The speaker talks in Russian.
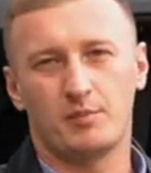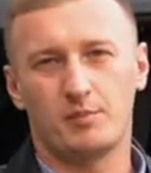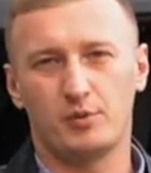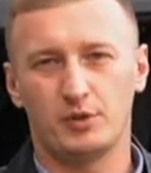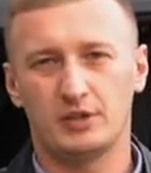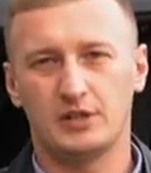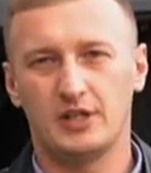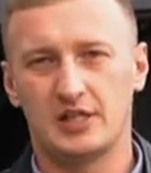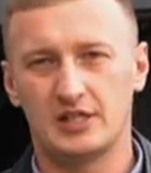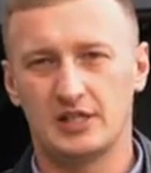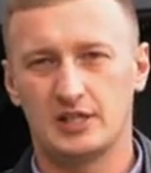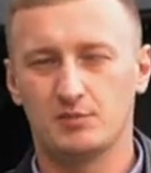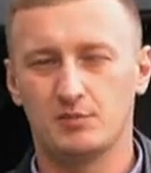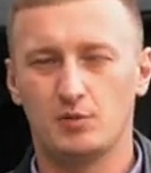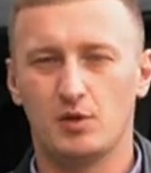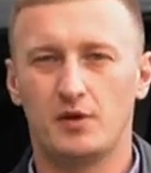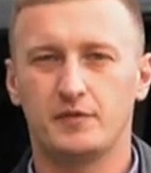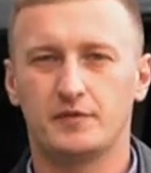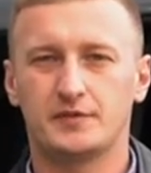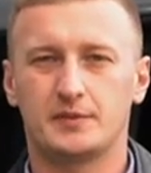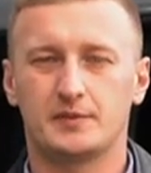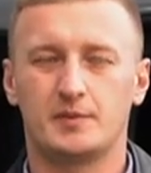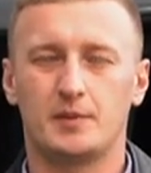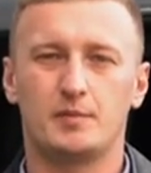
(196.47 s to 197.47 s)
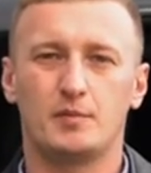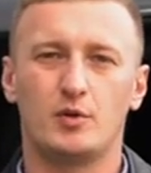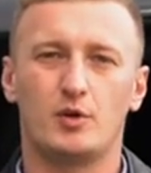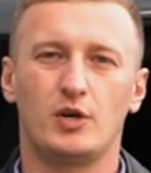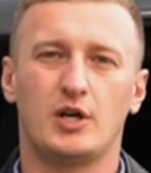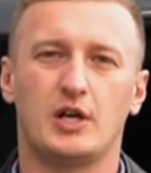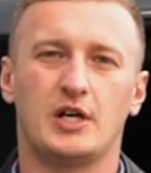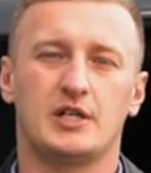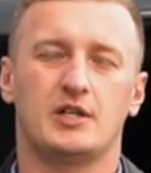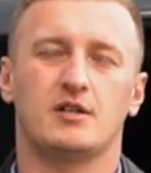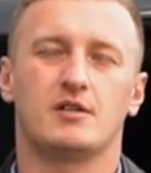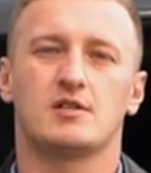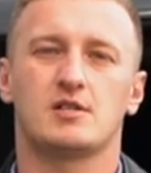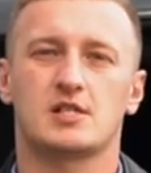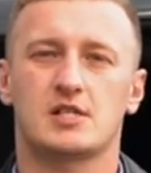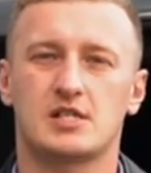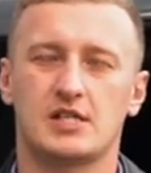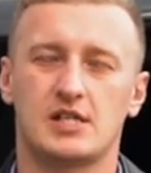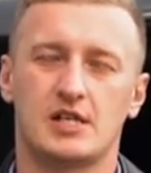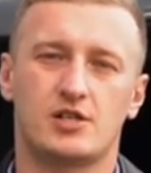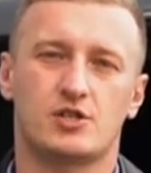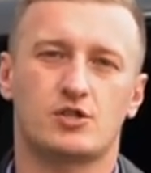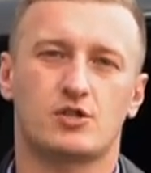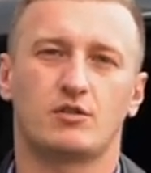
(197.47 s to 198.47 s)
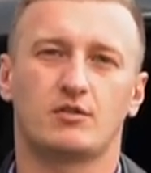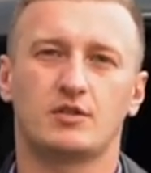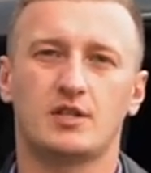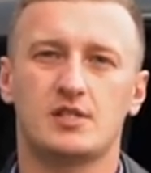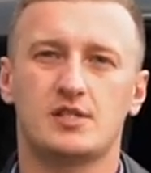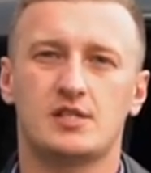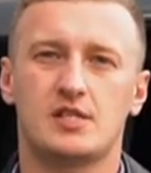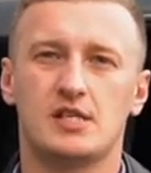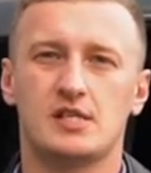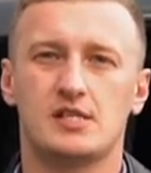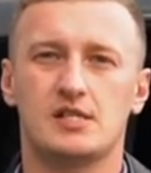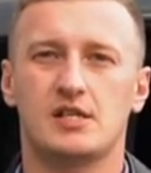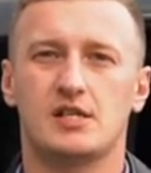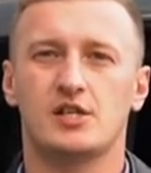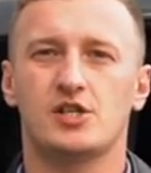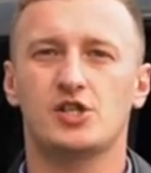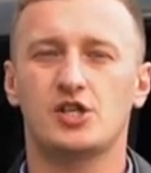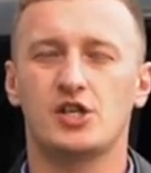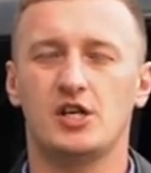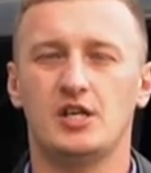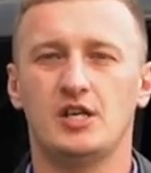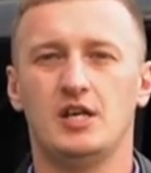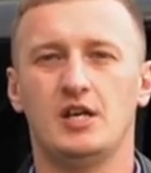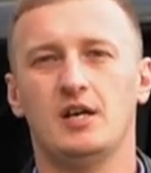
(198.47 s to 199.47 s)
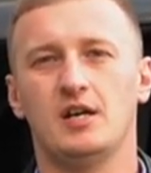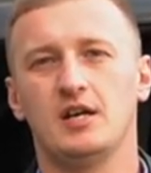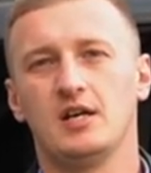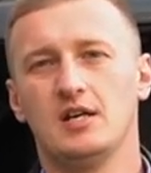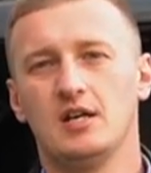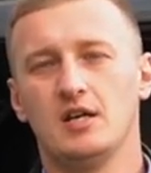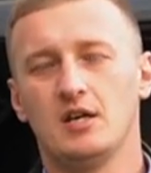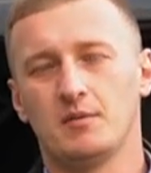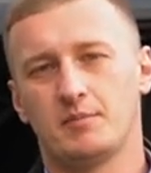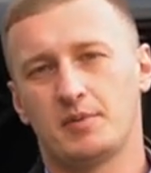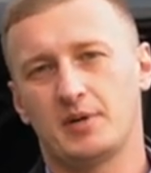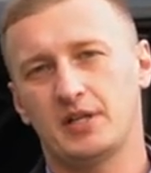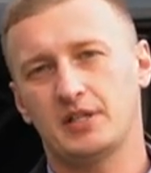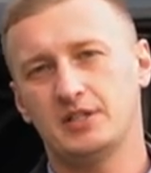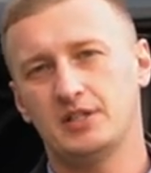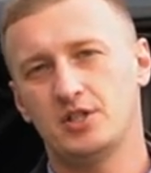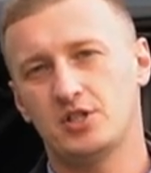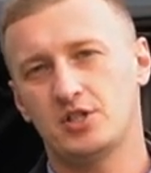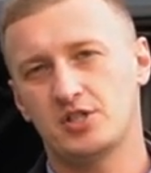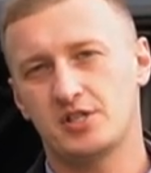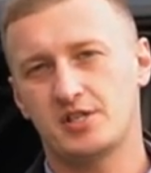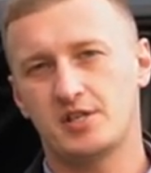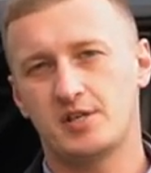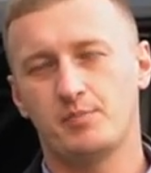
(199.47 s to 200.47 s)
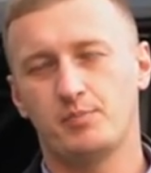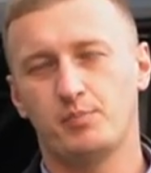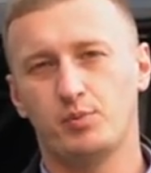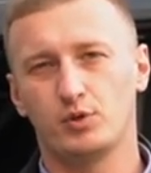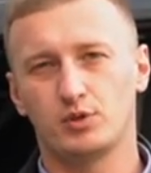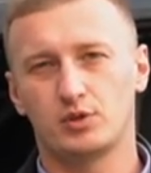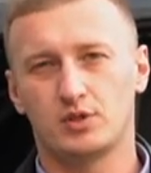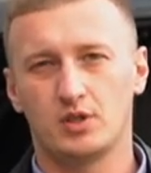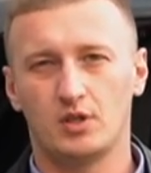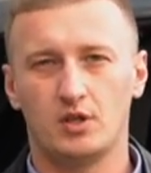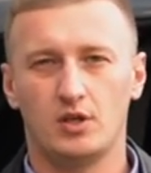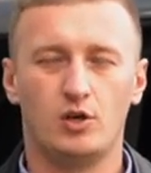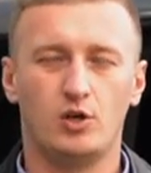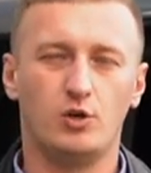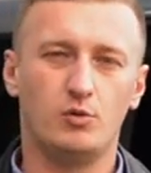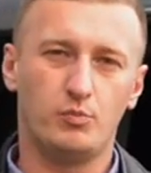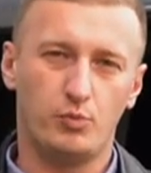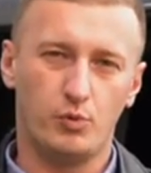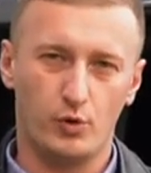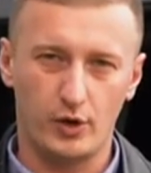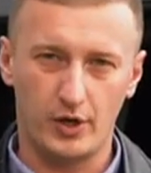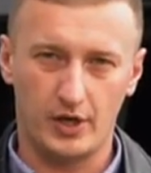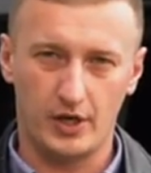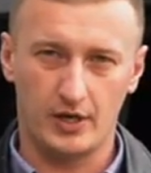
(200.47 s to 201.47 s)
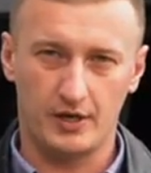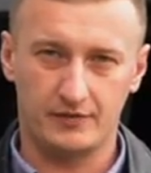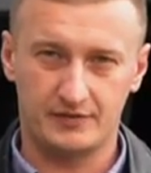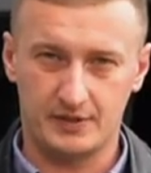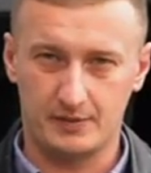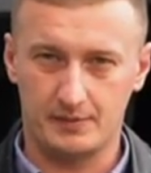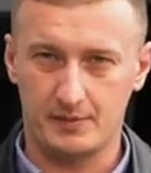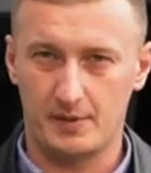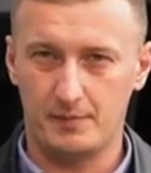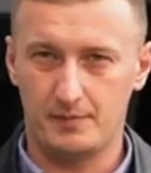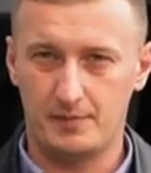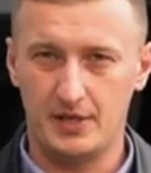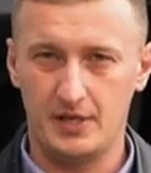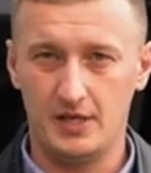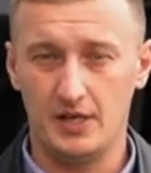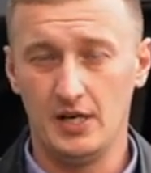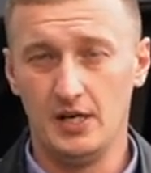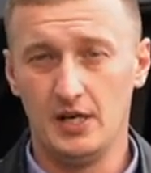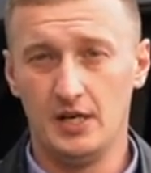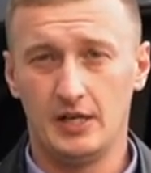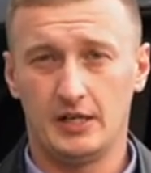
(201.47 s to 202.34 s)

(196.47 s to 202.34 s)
по данному автомобилю хотелось сказать, что у нас есть решение практически под любой автомобиль,